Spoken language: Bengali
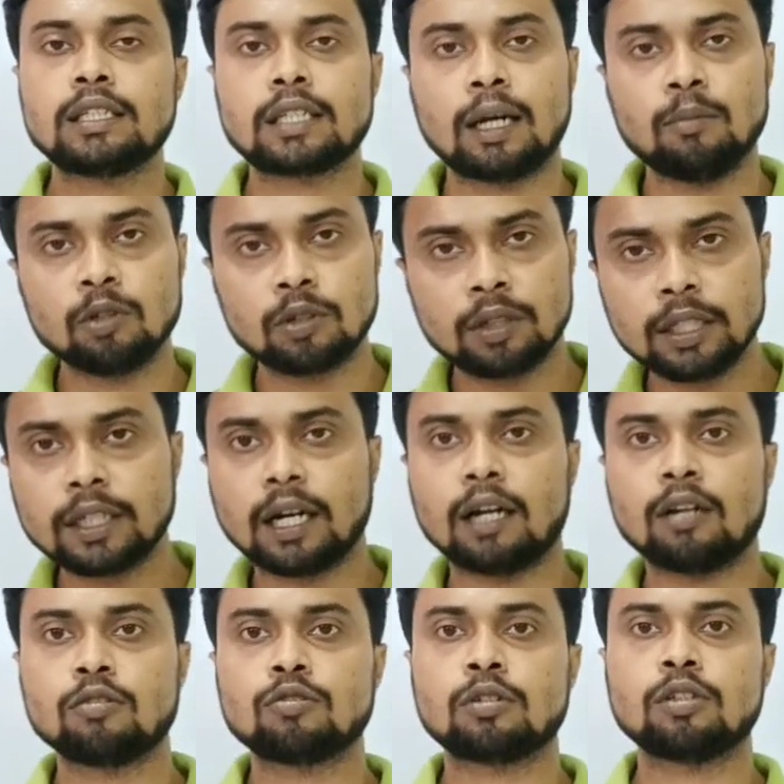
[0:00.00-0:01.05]
সামগ্রিক
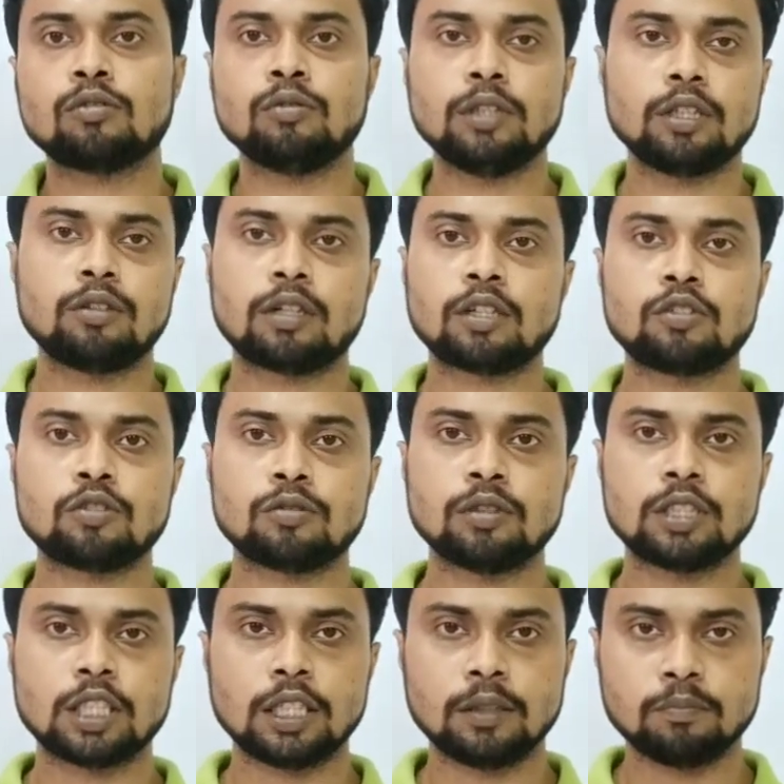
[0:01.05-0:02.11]
আলোচনা তৈরি করার জন্য
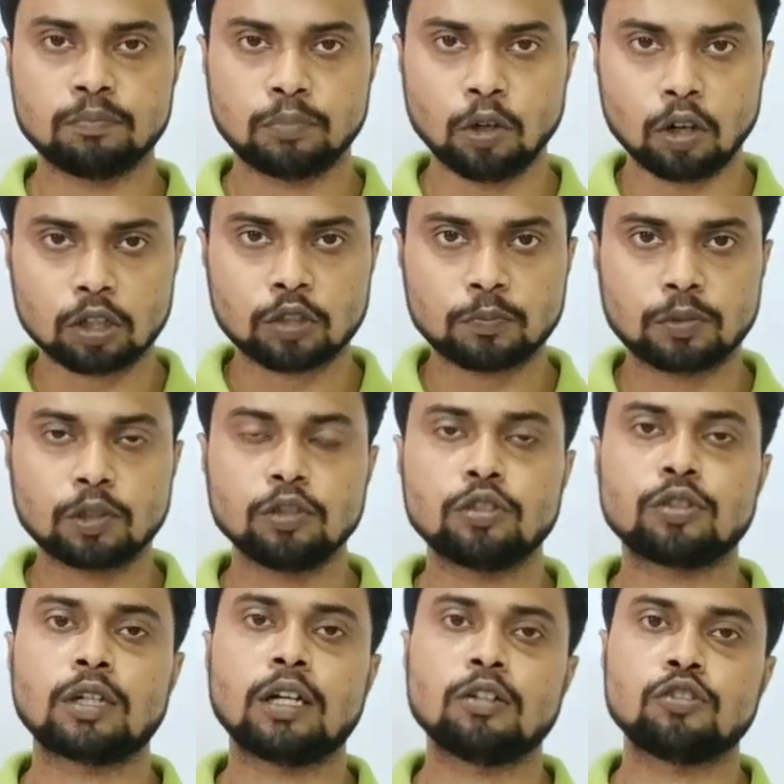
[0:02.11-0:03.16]
যে প্লট
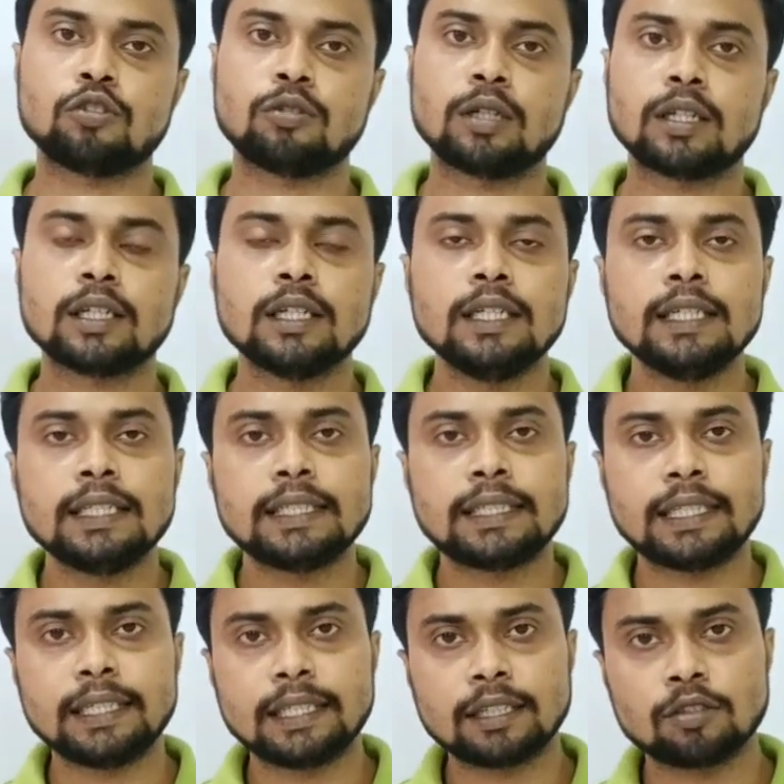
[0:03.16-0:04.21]
প্রয়োজন আলোচনার
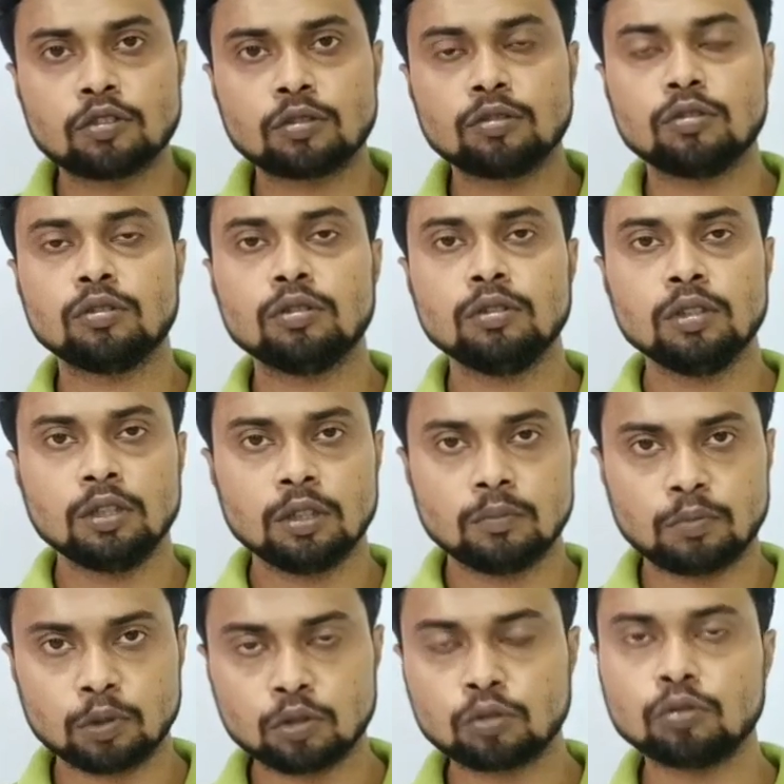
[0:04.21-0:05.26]
সেটার জন্য
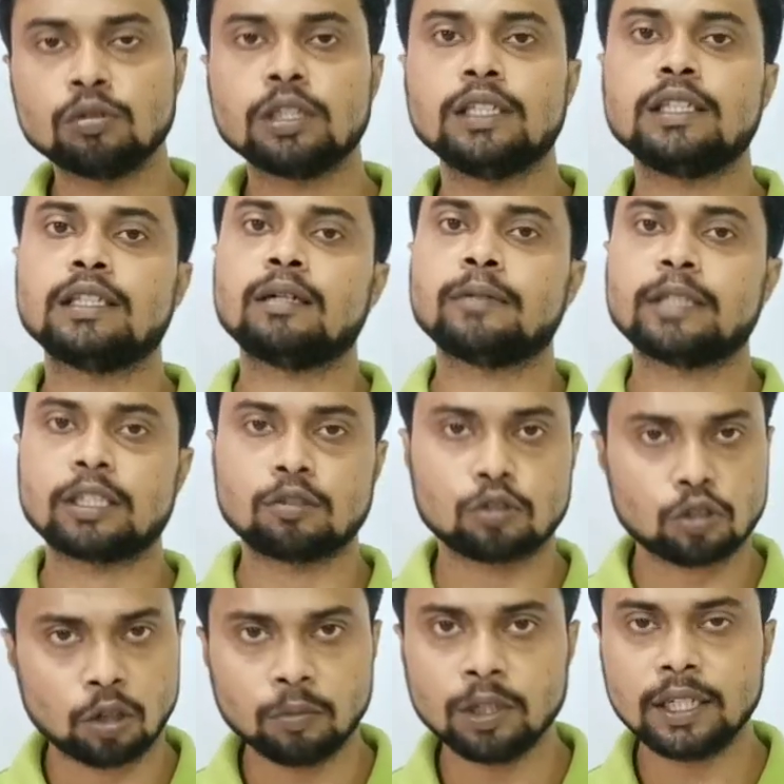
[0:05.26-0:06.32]
প্রস্তুতি নিতে আমার একটু
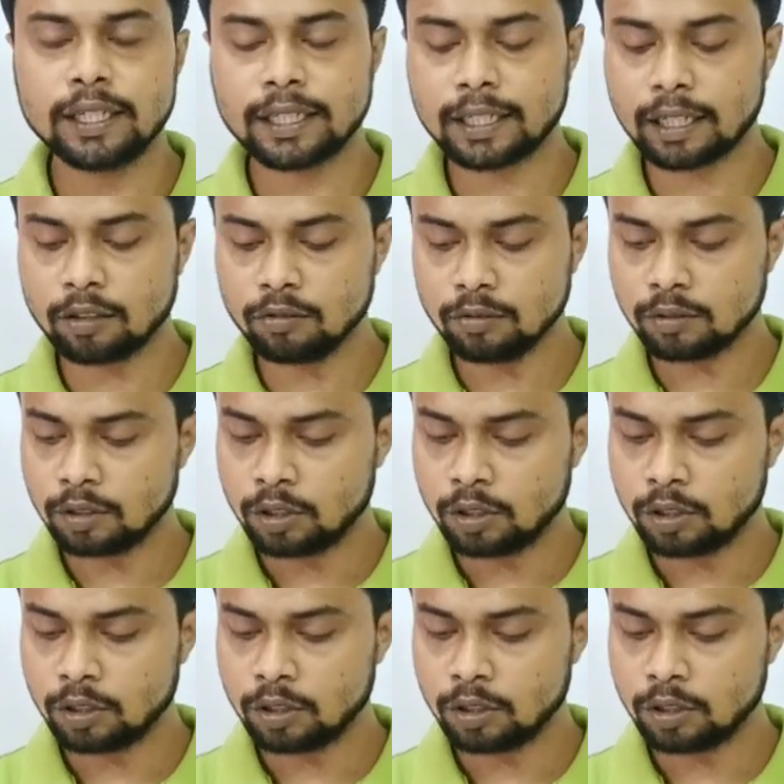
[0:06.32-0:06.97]
সময় লেগে গেল